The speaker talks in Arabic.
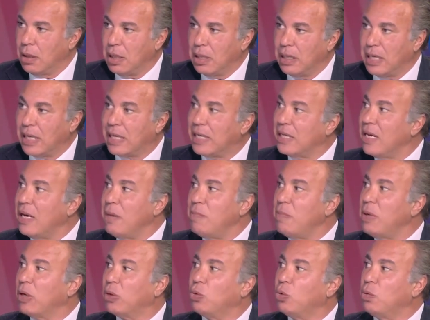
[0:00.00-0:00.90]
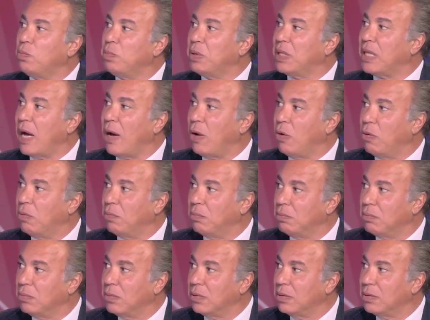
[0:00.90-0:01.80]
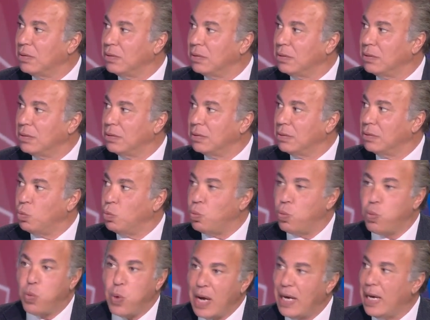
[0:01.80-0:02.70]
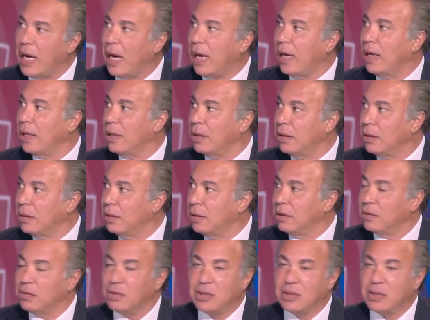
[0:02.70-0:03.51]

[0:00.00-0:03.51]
لكن ايه المردود بتاعهم ولا حاجه ولا حاجه مم.